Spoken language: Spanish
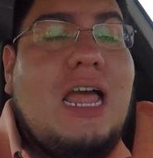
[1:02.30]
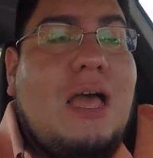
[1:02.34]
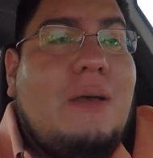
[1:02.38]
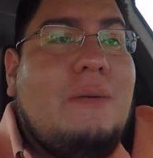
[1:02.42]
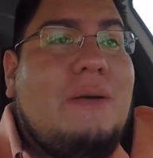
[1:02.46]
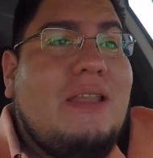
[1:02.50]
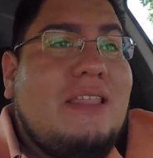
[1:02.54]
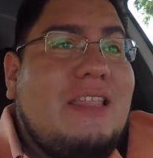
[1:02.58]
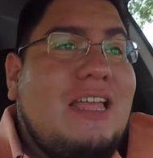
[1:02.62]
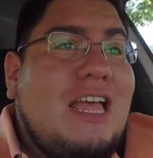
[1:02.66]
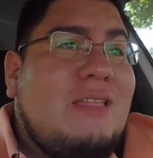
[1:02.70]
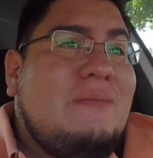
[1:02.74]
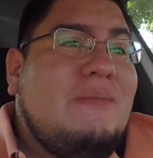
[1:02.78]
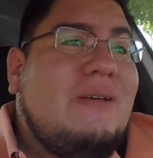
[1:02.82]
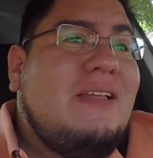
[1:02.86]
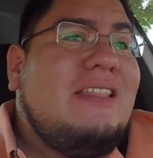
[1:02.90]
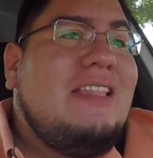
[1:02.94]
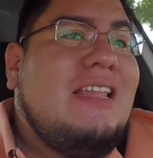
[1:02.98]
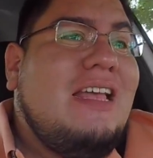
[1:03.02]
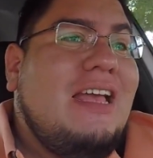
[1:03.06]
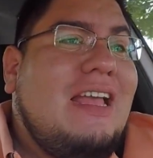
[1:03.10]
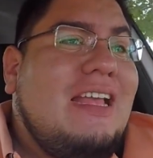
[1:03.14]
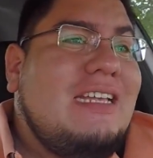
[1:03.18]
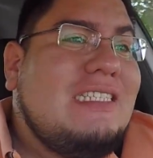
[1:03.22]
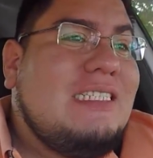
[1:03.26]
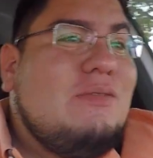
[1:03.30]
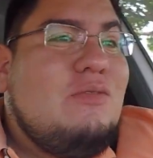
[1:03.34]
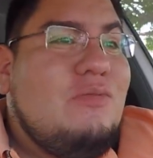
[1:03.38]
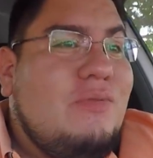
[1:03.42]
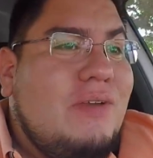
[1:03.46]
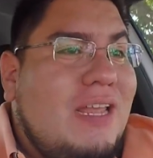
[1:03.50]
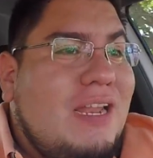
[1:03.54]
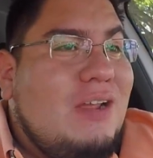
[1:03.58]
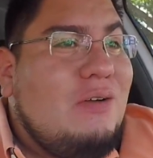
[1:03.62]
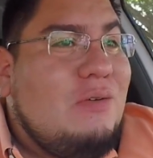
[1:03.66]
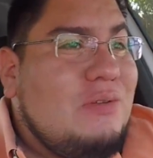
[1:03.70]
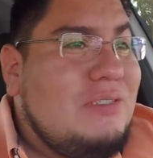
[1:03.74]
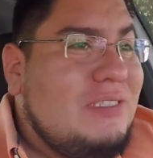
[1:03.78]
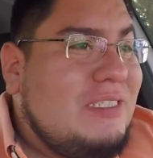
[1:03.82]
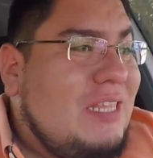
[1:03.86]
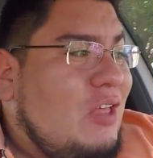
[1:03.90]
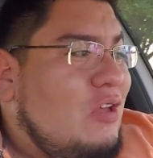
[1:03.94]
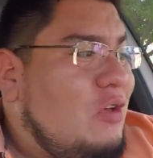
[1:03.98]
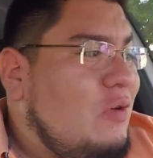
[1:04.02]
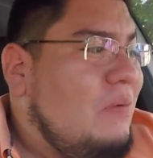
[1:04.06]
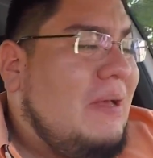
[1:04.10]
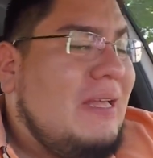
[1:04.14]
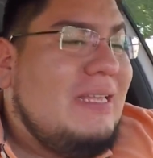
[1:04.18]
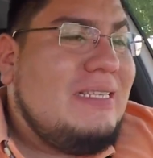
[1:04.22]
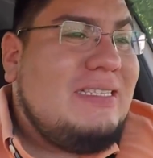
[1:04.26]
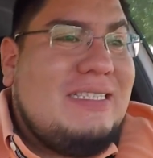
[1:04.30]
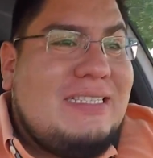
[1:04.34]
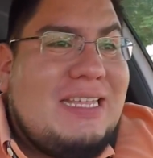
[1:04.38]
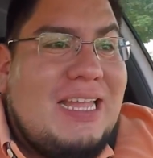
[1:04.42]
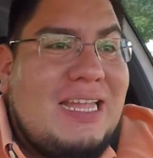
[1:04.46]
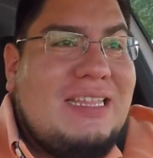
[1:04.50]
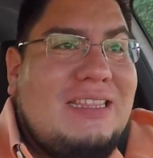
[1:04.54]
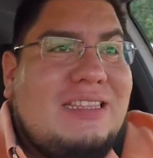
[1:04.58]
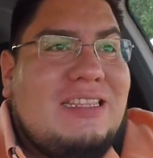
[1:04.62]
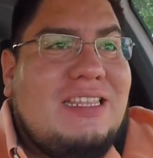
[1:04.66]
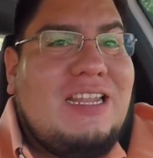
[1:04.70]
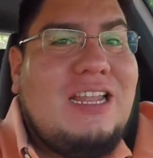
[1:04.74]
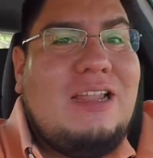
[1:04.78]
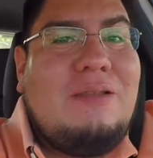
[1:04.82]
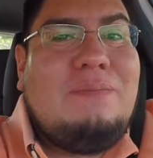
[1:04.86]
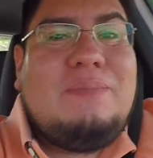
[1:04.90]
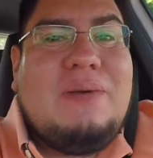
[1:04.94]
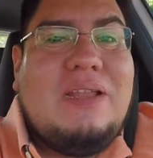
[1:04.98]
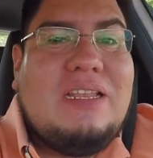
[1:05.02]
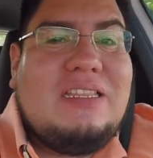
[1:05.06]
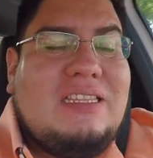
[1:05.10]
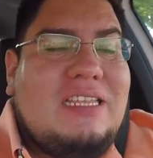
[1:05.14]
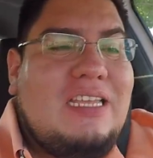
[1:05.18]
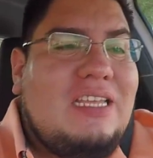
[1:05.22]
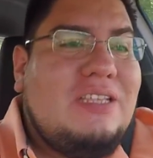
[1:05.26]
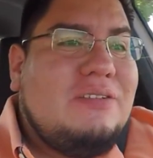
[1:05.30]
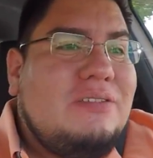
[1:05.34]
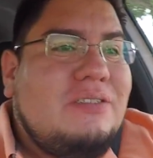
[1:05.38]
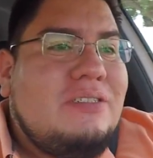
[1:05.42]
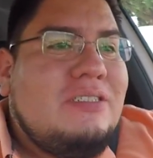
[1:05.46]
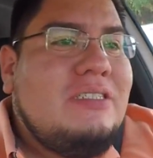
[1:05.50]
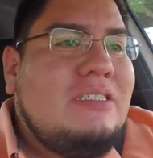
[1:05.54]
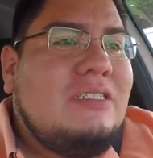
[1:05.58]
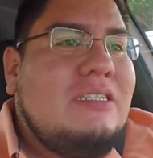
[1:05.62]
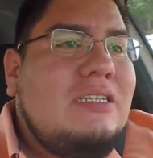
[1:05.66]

La verdad, banda, es que me hubiera gustado bastante ir al partido.